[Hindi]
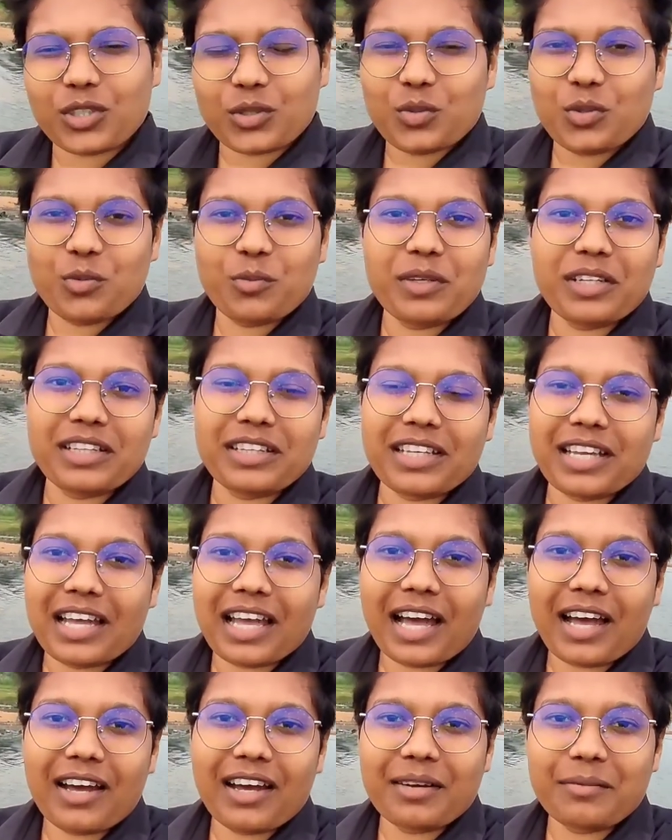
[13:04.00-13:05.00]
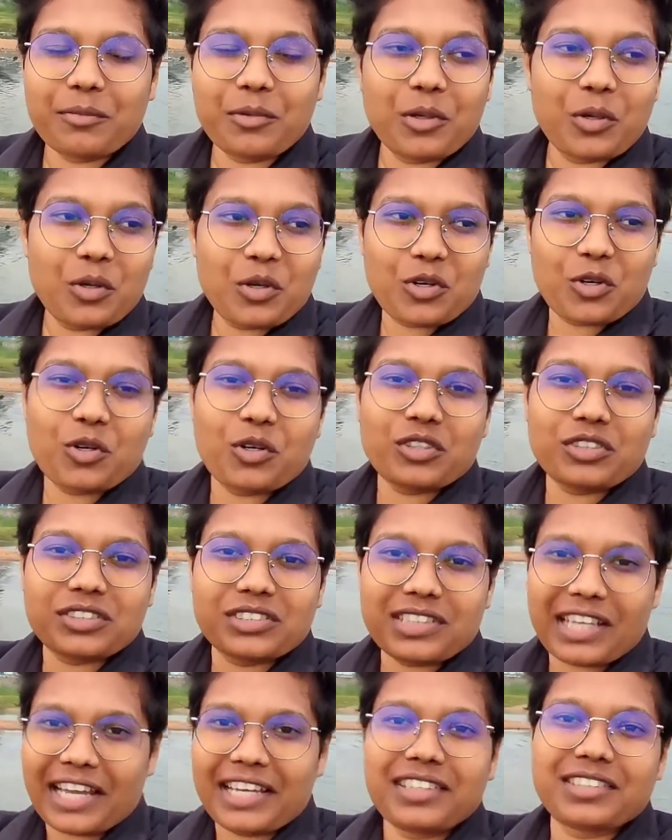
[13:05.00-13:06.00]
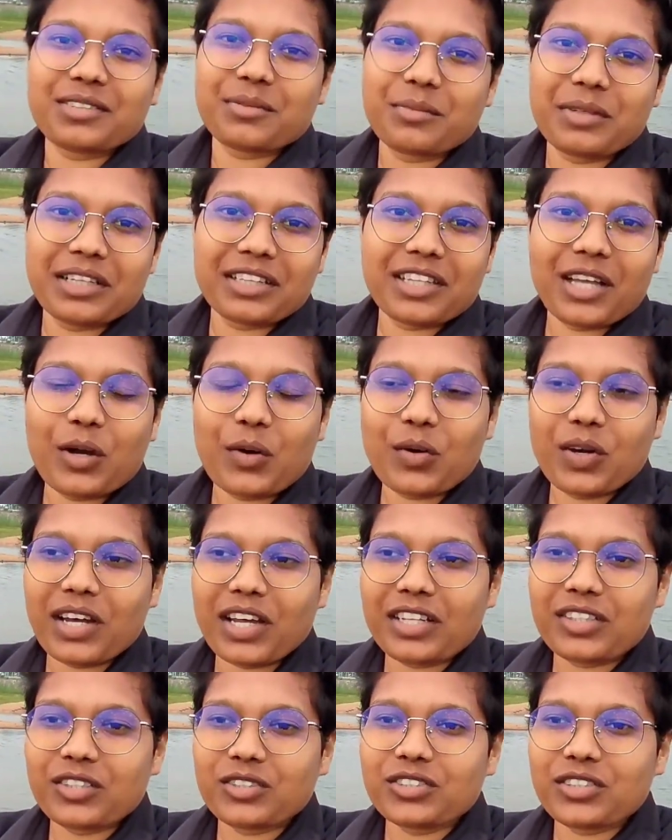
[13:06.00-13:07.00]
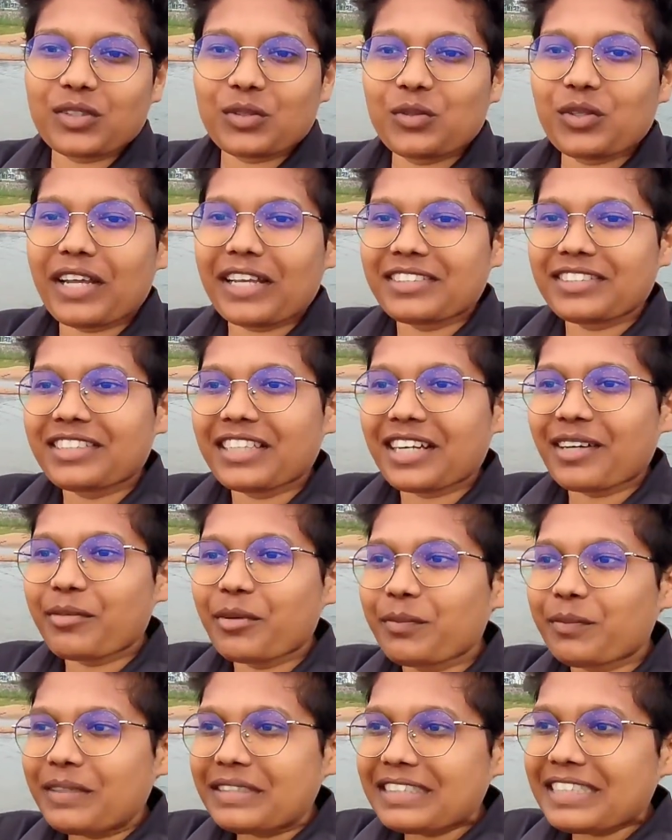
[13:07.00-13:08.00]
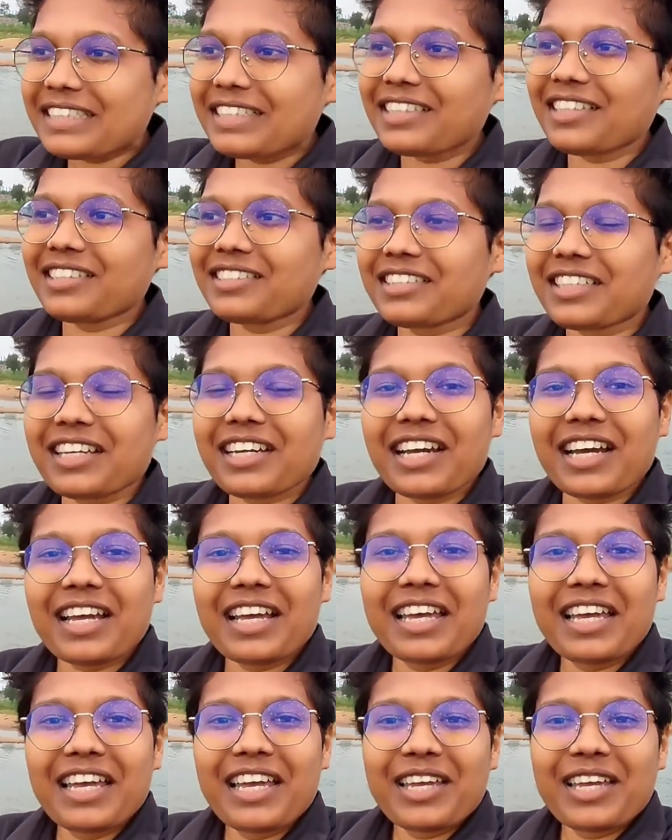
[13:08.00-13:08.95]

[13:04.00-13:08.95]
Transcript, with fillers: सुकून मिलता है आप लोगों को शायद से तो मिलता होगा तो ज़रूर ऐसी जगह पे विज़िट कीजिएगा